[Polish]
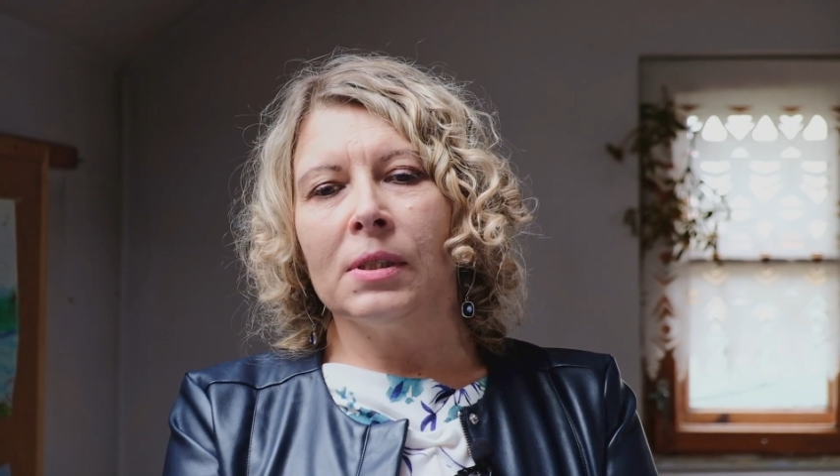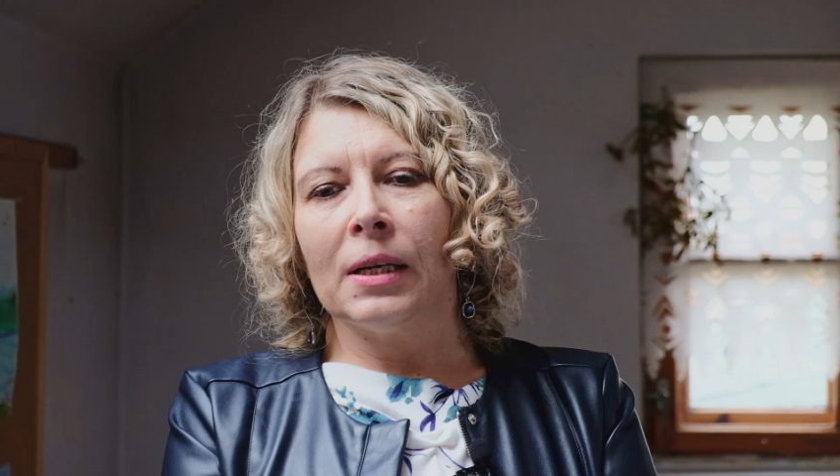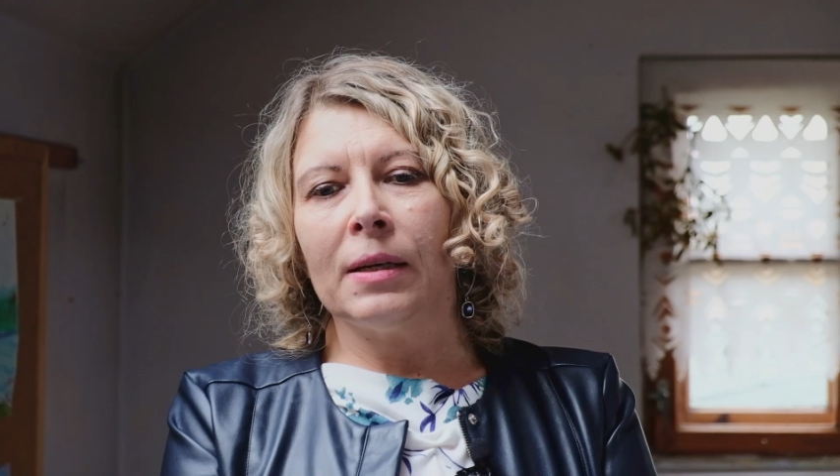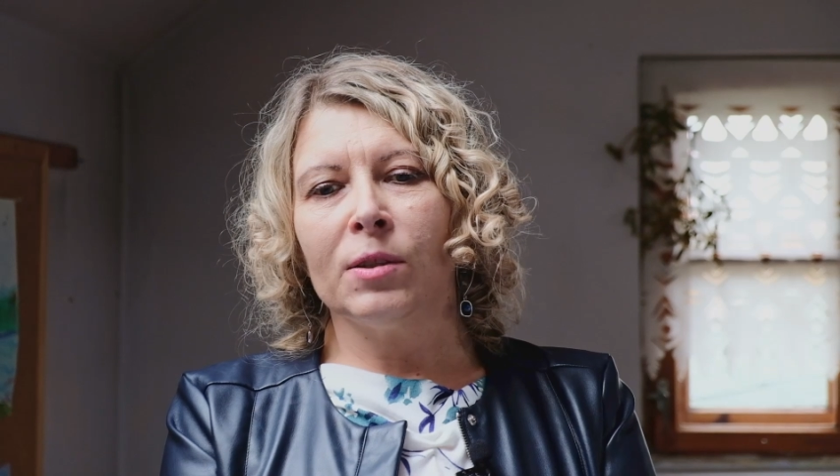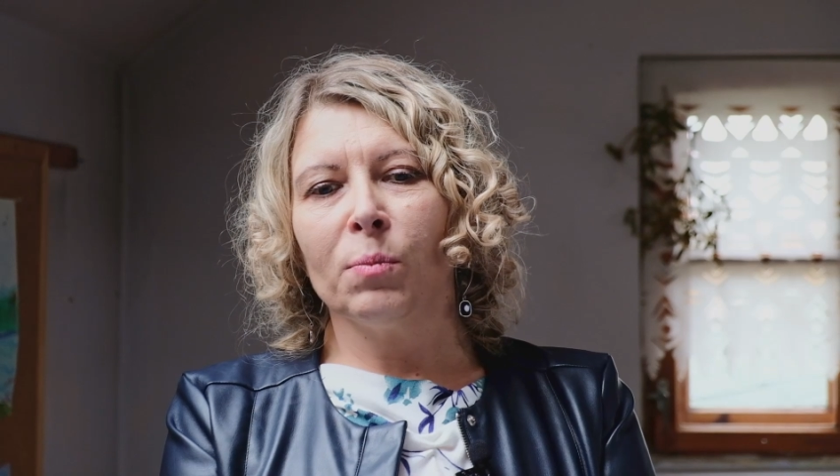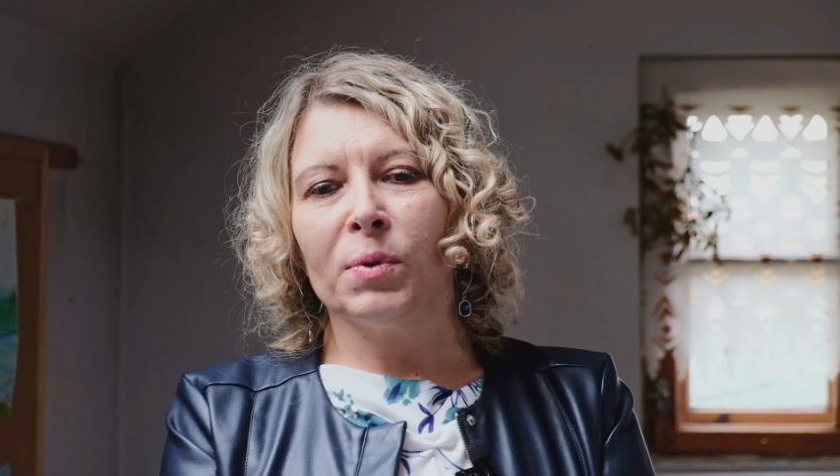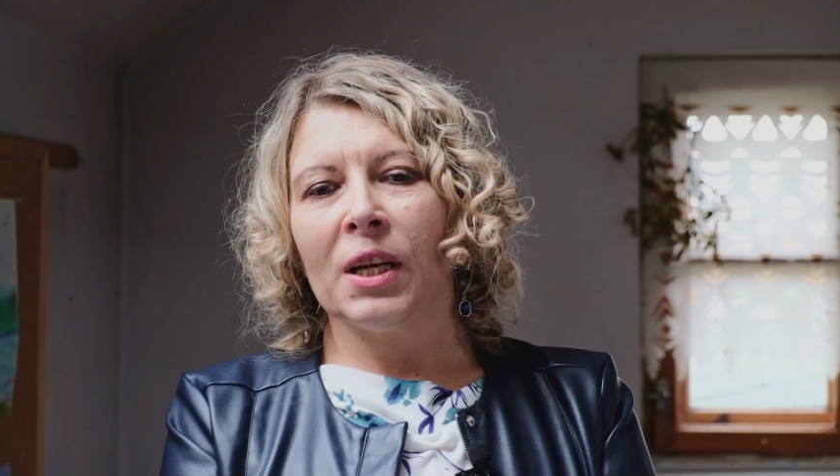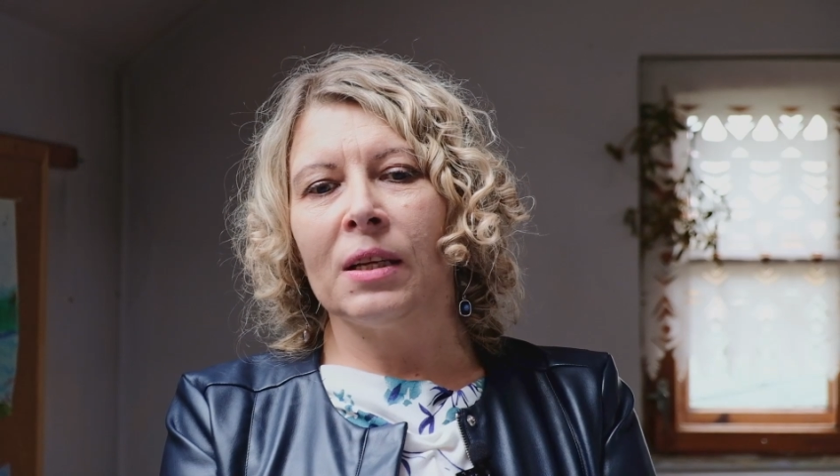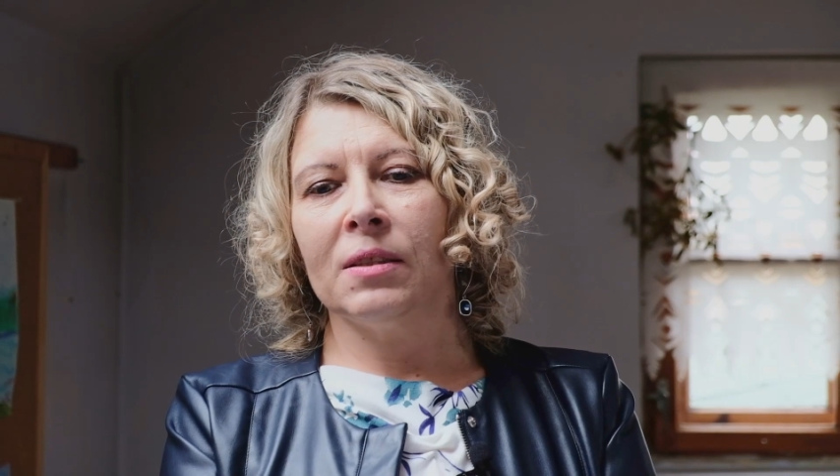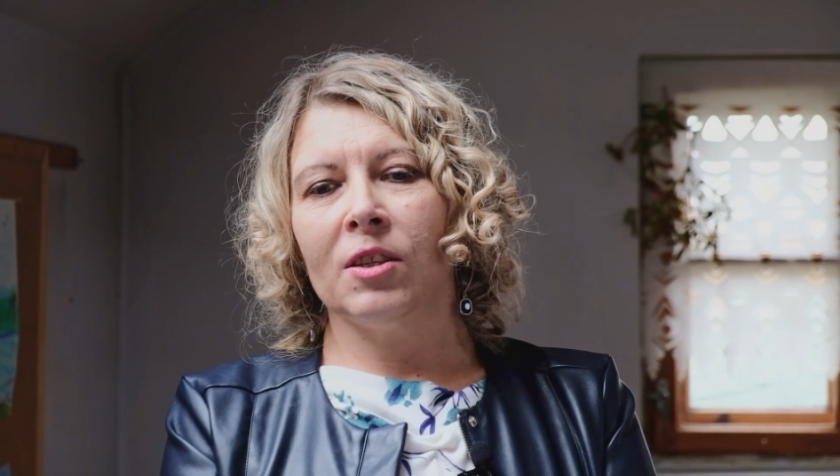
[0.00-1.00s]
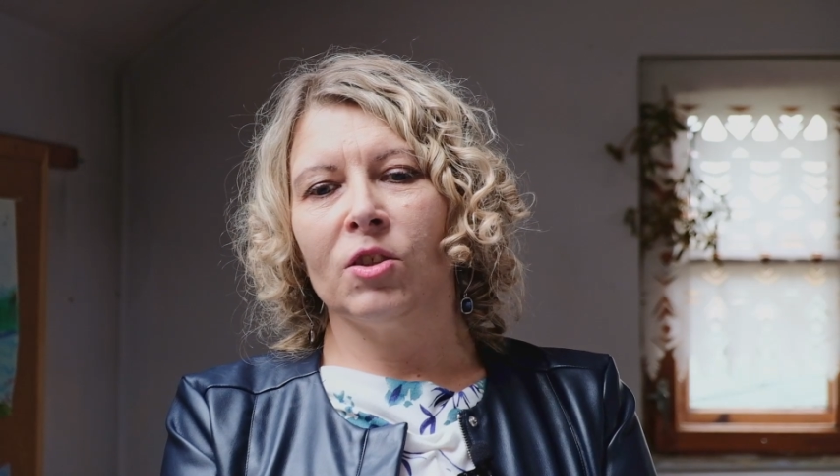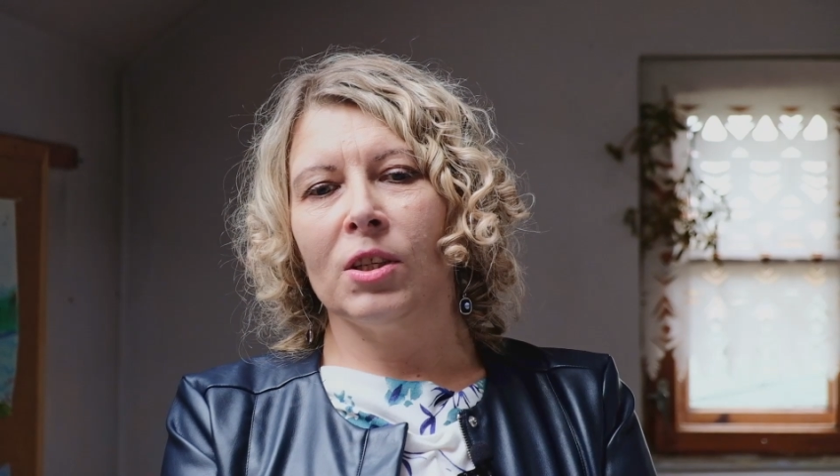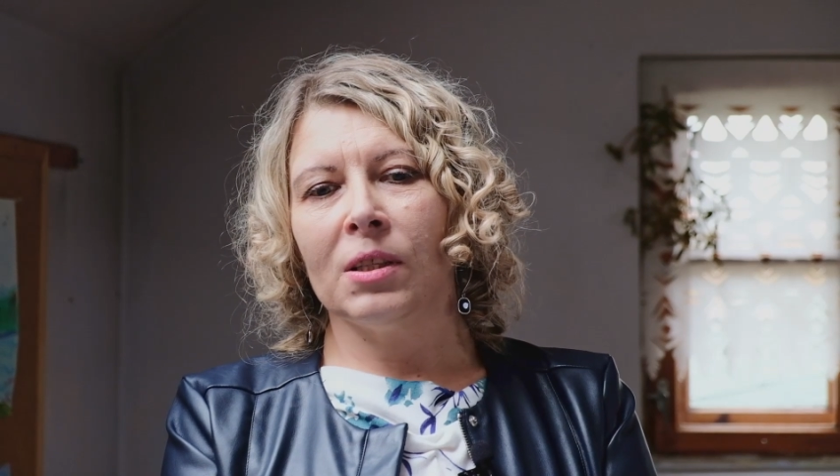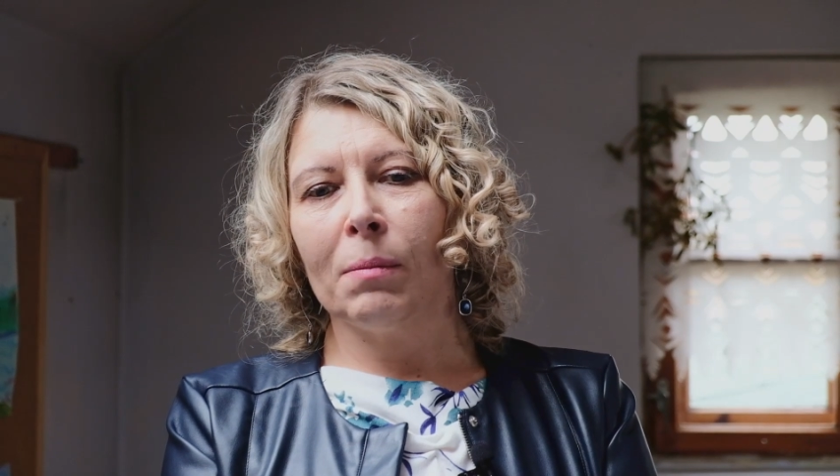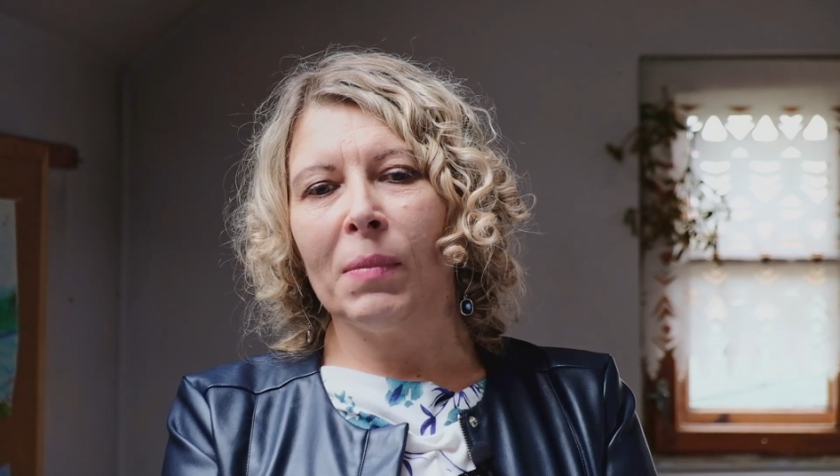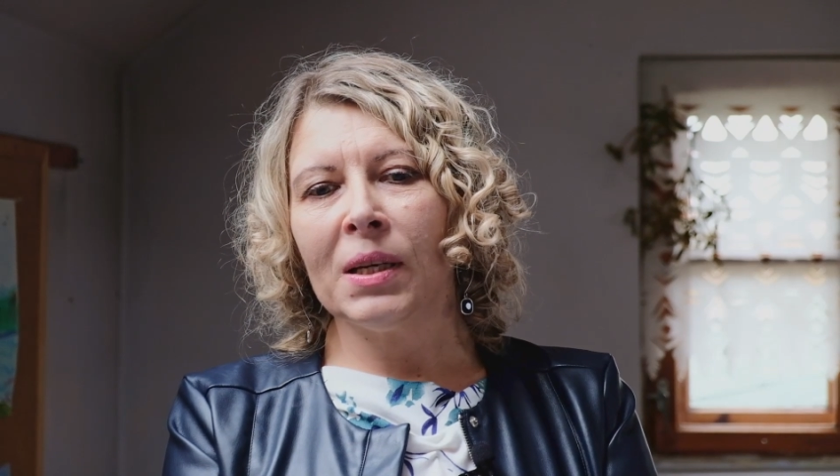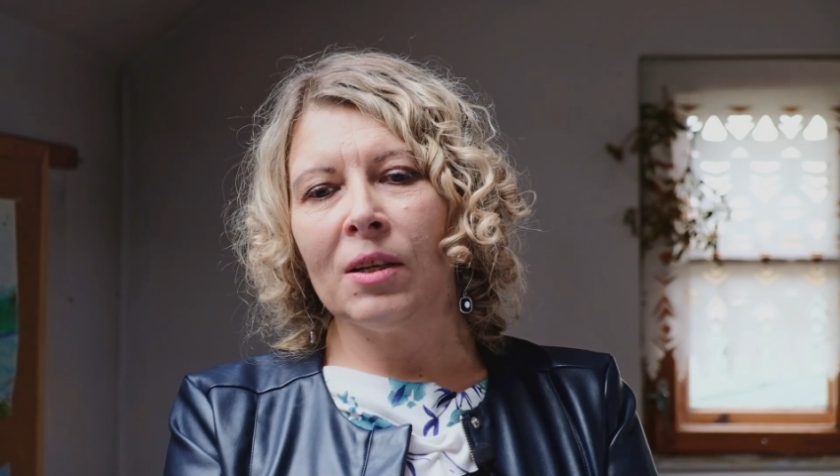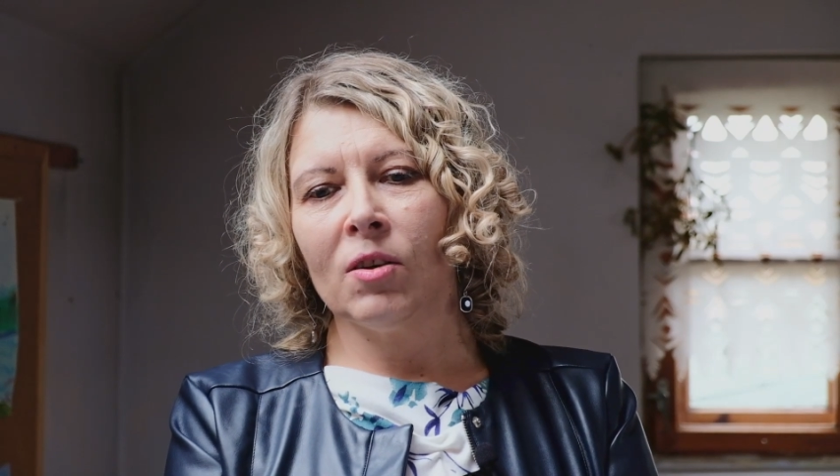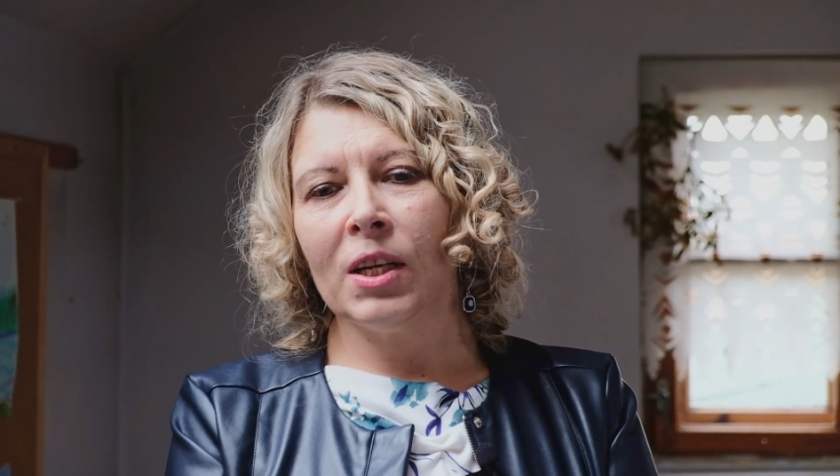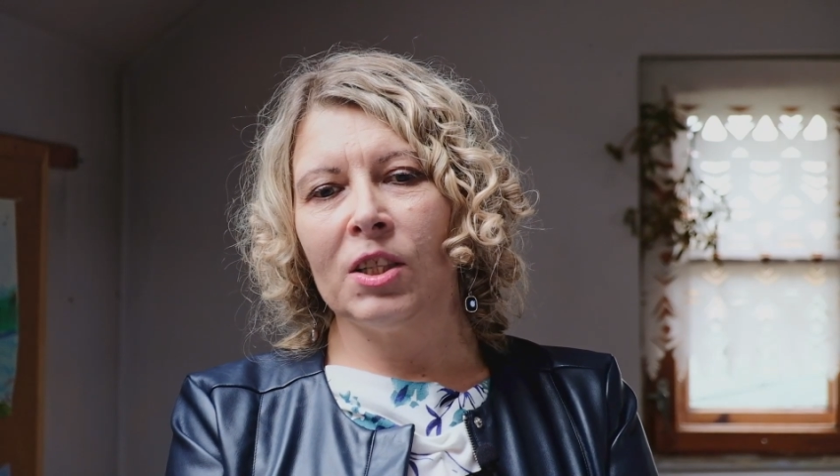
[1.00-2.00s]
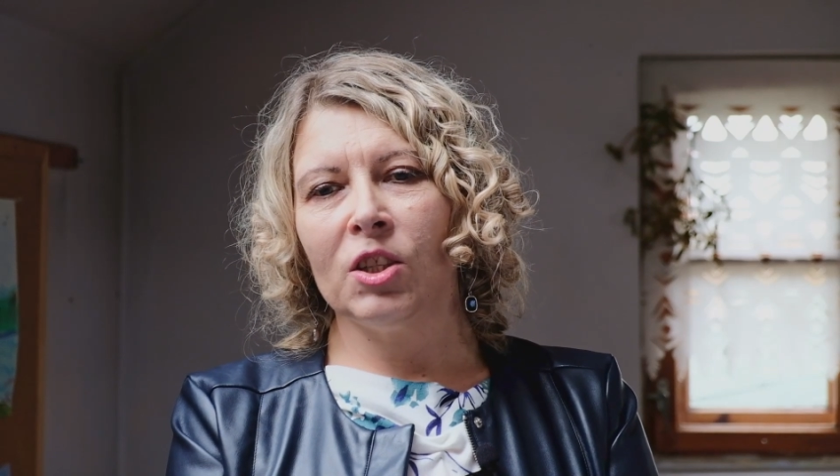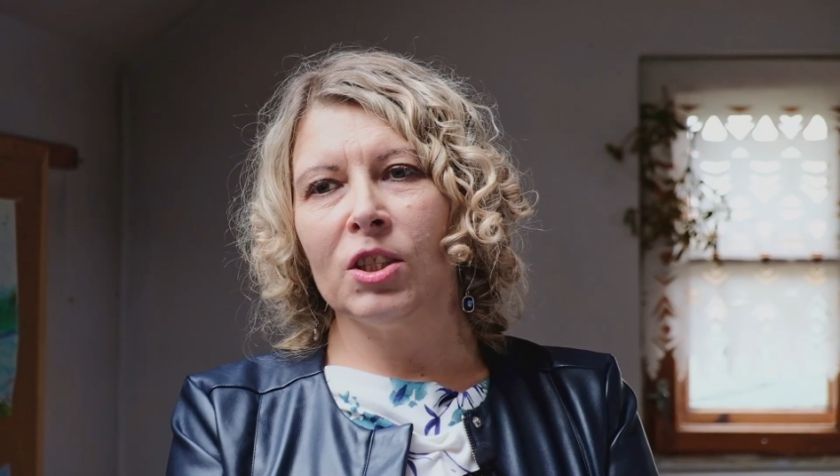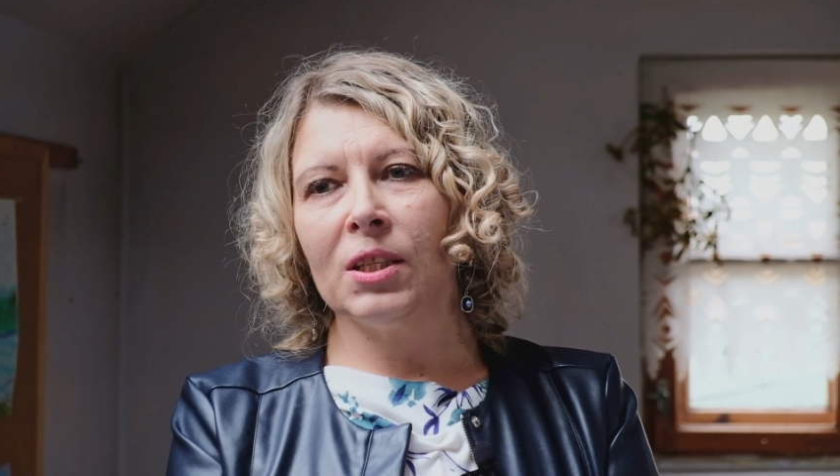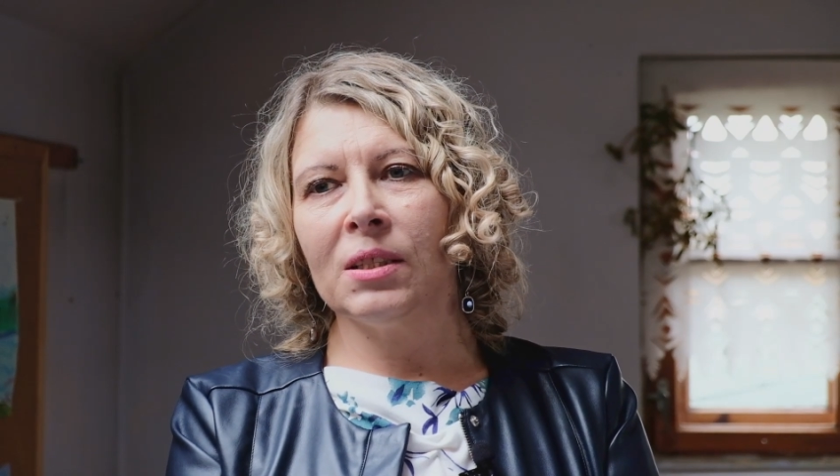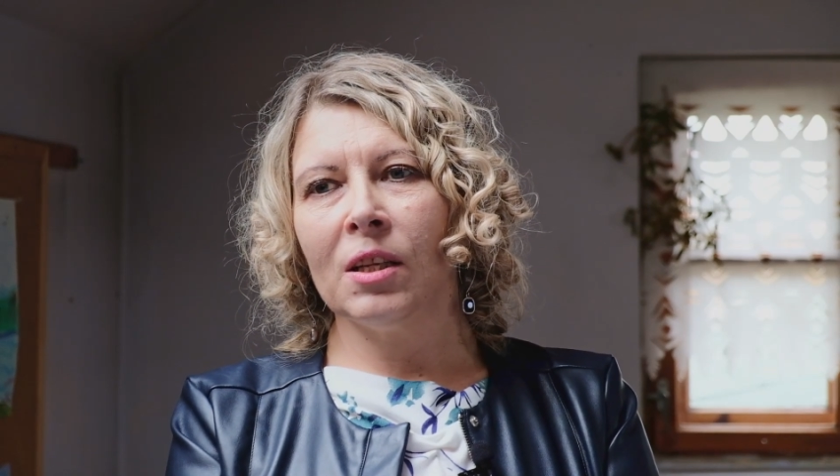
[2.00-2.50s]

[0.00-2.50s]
te substancje, czyli ta masa organiczna